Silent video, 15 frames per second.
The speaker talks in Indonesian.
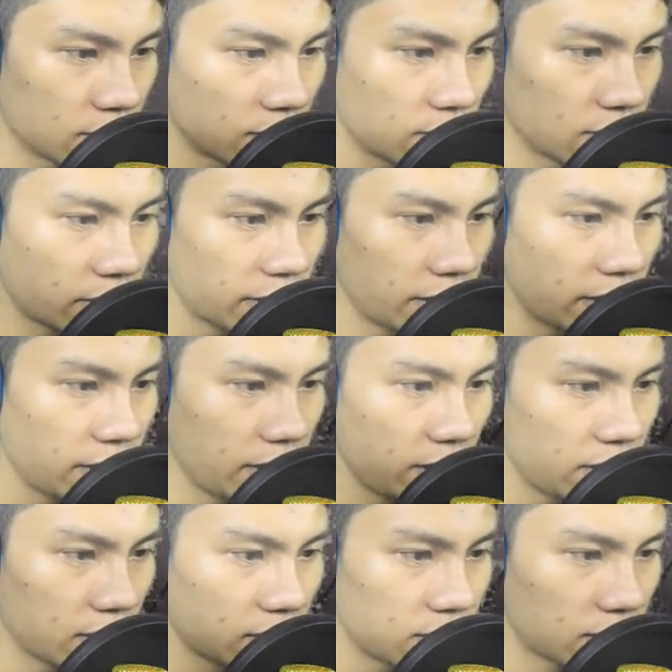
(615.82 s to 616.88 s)
Oke, okay.
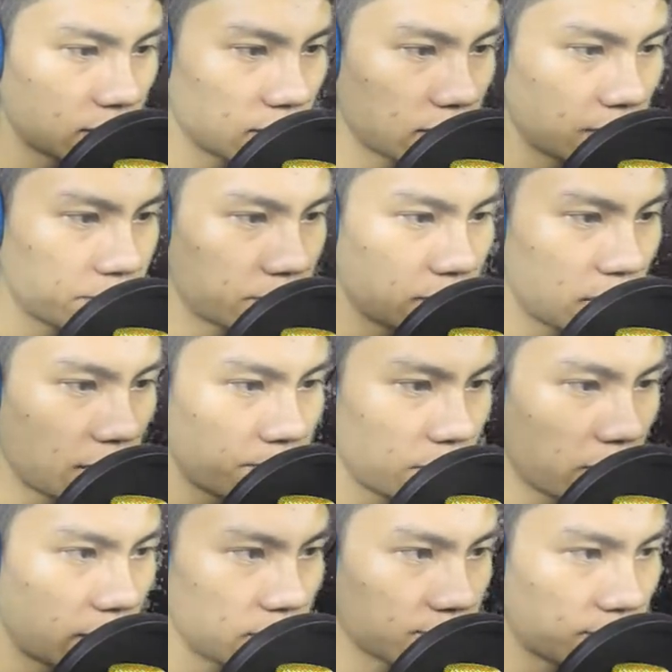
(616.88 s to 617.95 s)
tetap
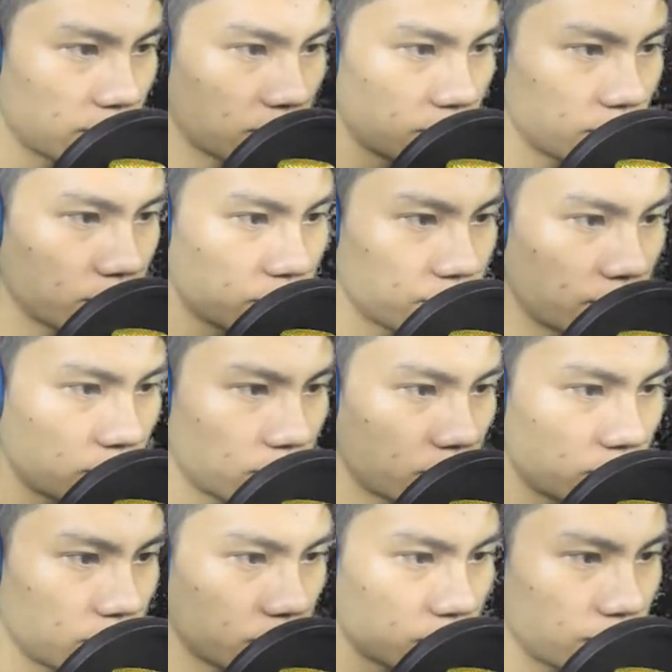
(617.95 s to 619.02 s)
siap guys, fokus,
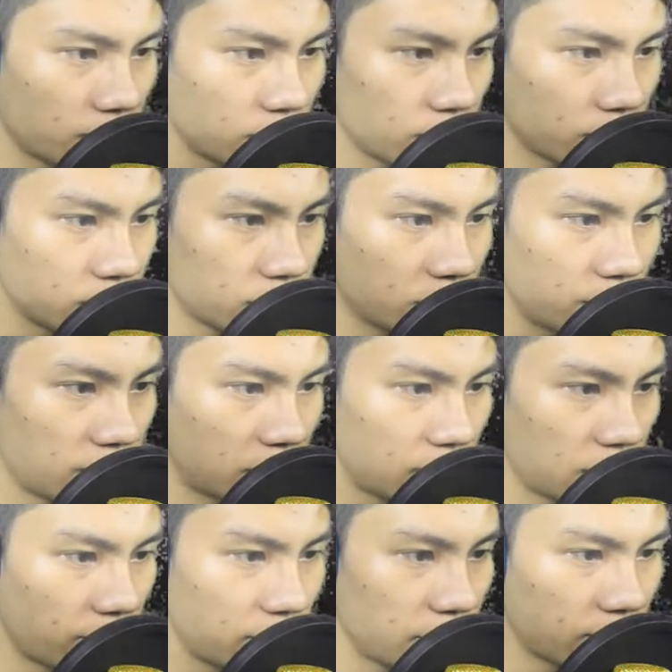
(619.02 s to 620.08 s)
fokus, fokus di
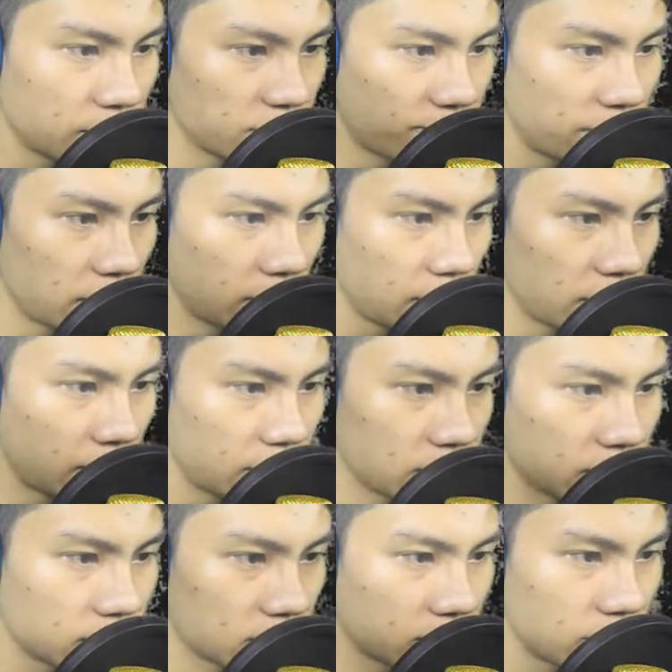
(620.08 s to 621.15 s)
mana wanita Jepangnya
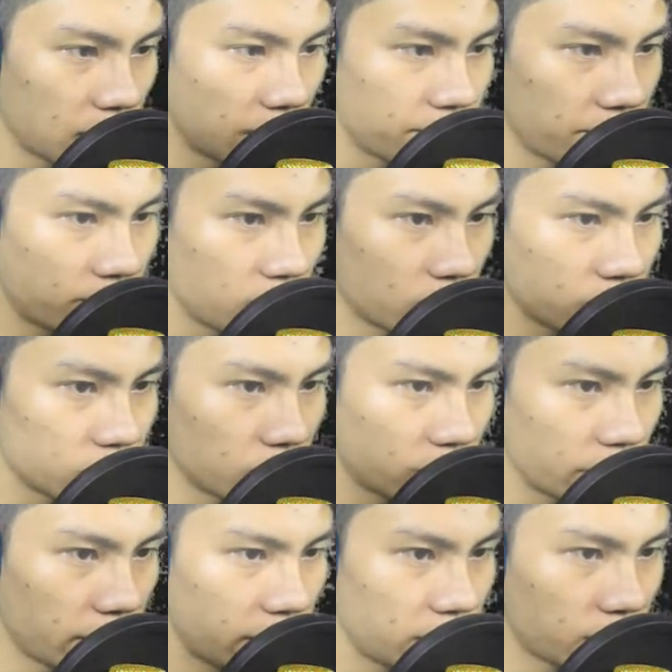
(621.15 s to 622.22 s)
guys. Siap, fokus.
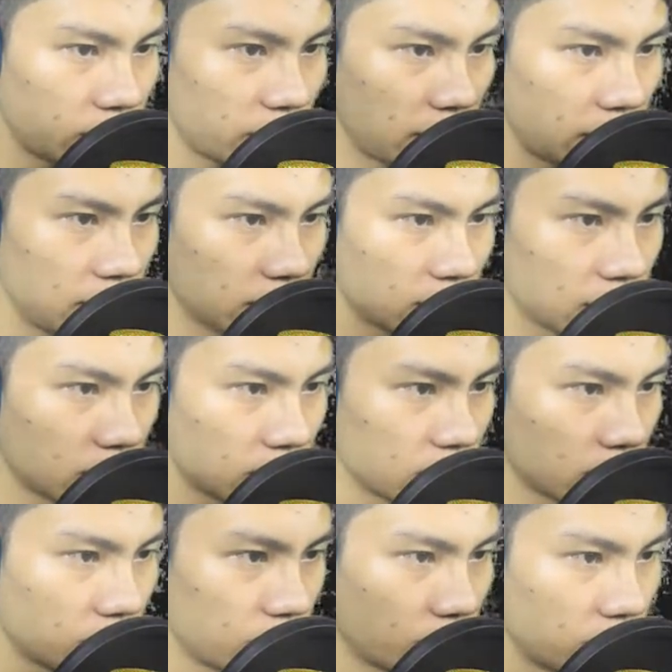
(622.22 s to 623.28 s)
Oke, okay, itu dia.
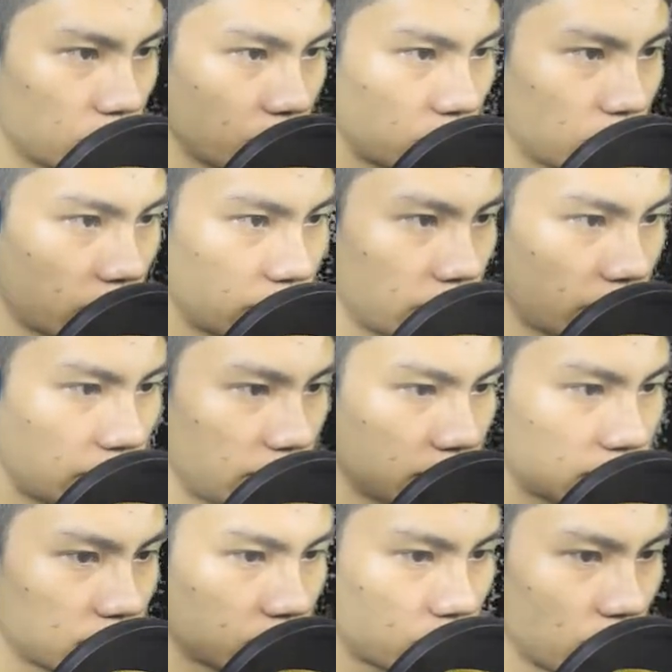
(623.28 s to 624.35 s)
Uh, ngeri
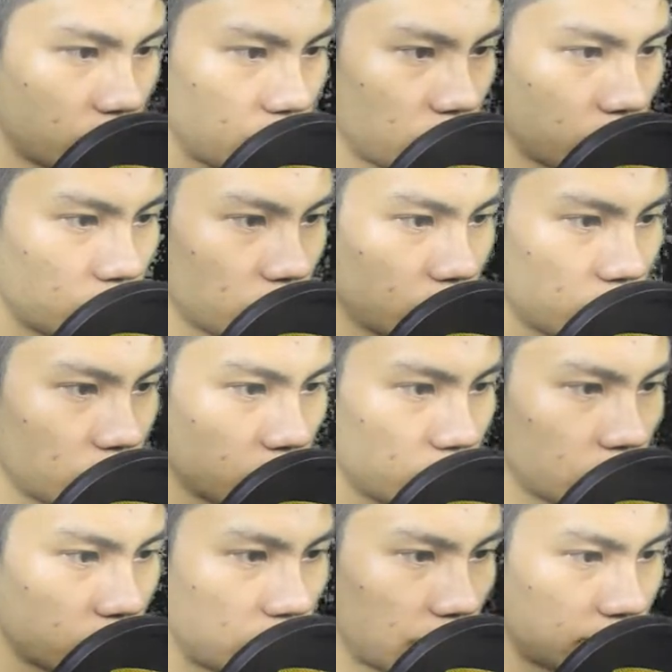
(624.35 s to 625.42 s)
guys. Oh, oh.
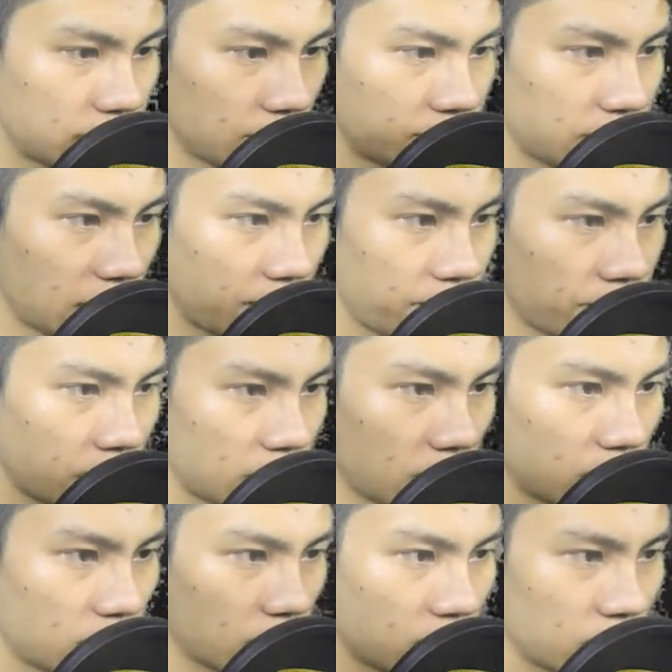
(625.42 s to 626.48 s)
dan siap-siap.
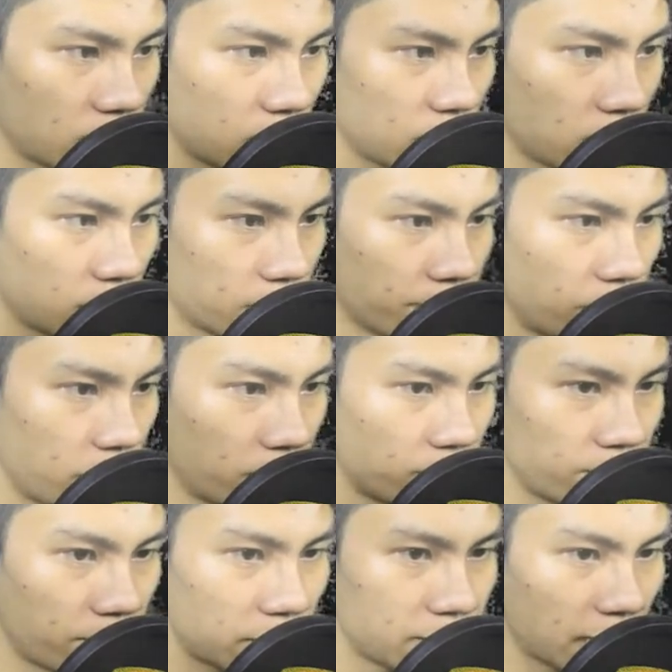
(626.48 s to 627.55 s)

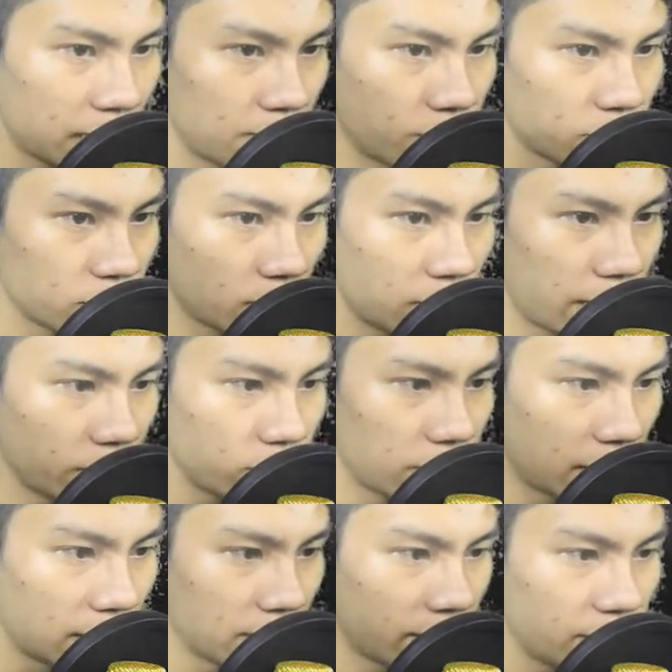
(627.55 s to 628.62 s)
Boom, pasti akan muncul. Nah, itu
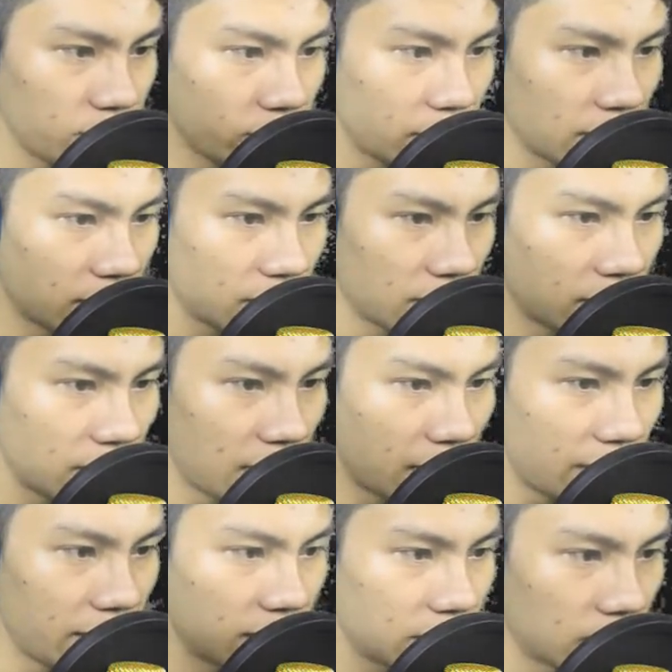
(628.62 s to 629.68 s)
dia. Itu dia.
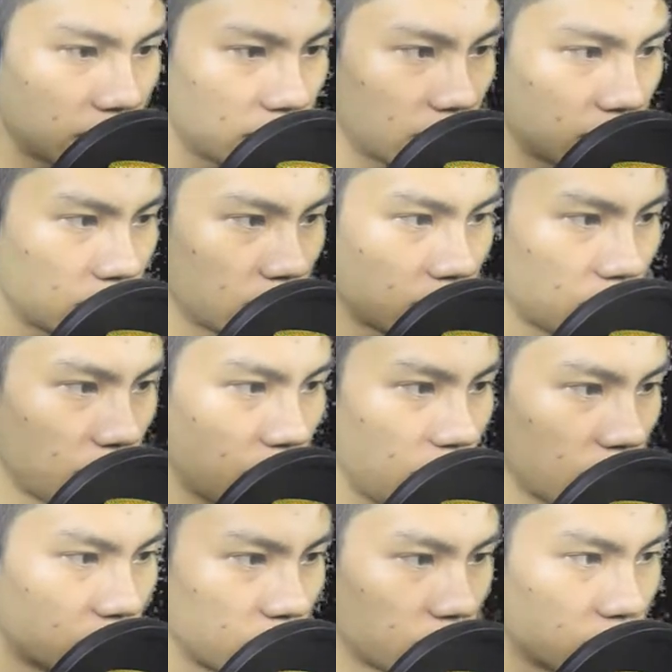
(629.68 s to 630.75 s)
Arain.
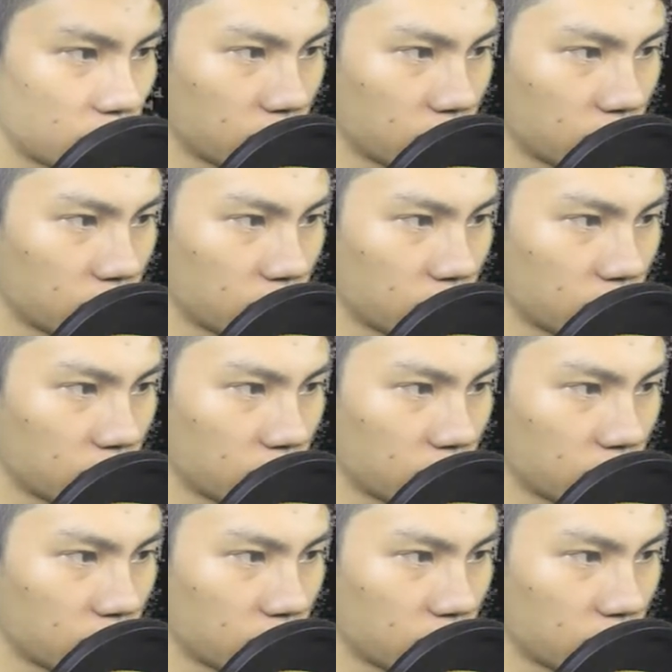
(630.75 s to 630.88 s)
Uh.